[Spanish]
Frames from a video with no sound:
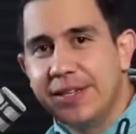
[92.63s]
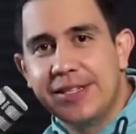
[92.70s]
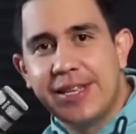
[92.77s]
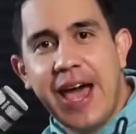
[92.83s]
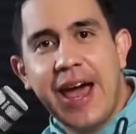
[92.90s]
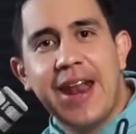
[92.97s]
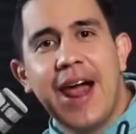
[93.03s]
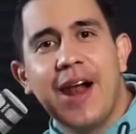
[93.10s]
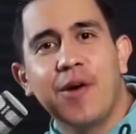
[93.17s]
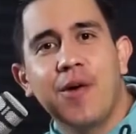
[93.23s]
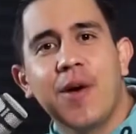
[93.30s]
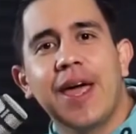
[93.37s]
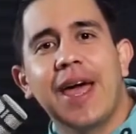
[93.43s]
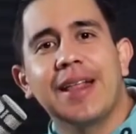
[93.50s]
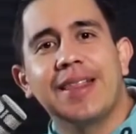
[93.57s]
sean
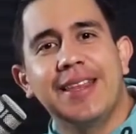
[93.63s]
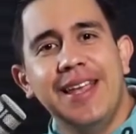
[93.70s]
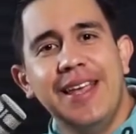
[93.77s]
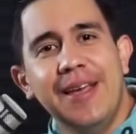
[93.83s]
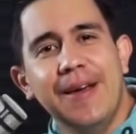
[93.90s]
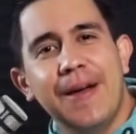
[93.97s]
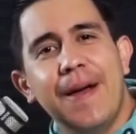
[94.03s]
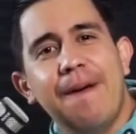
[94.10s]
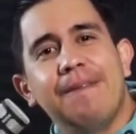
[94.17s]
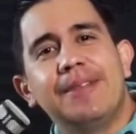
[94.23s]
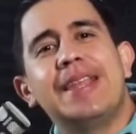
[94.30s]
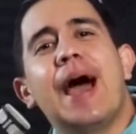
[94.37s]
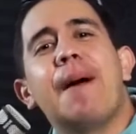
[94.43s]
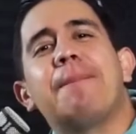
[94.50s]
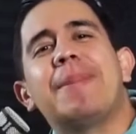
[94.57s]
algo que a ti
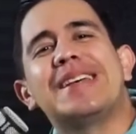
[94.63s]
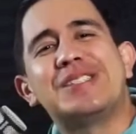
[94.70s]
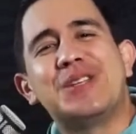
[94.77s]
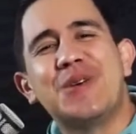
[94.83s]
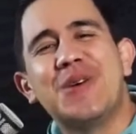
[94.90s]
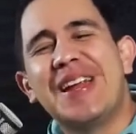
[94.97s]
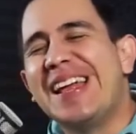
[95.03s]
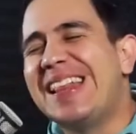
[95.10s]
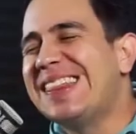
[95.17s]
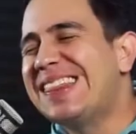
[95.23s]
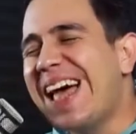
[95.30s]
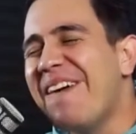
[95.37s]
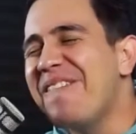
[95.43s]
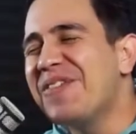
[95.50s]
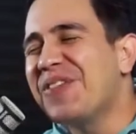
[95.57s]
te apasionen
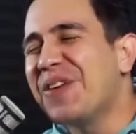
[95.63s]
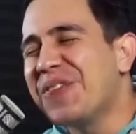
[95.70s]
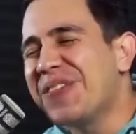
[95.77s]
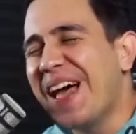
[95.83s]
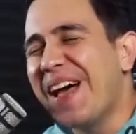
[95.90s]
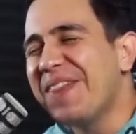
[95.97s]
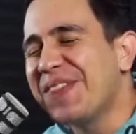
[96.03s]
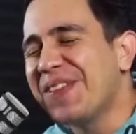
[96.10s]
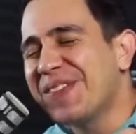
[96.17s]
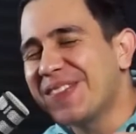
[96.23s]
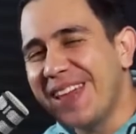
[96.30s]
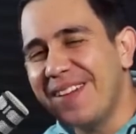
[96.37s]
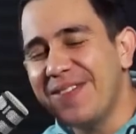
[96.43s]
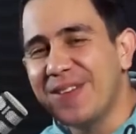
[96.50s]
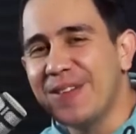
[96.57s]
tanto, tanto,
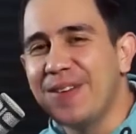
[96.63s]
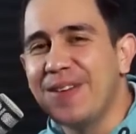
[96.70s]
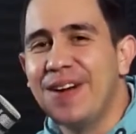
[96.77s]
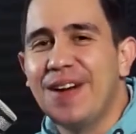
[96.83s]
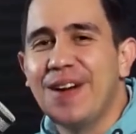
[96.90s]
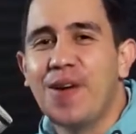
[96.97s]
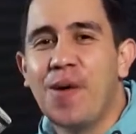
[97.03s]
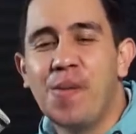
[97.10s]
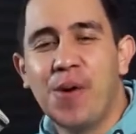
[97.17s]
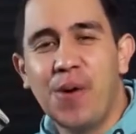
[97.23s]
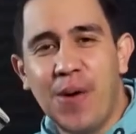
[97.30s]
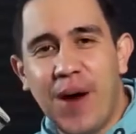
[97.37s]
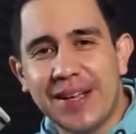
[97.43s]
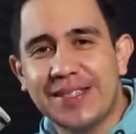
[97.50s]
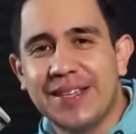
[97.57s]
tanto como
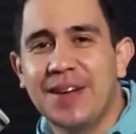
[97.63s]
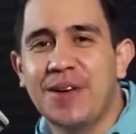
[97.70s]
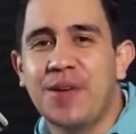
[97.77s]
lo hacen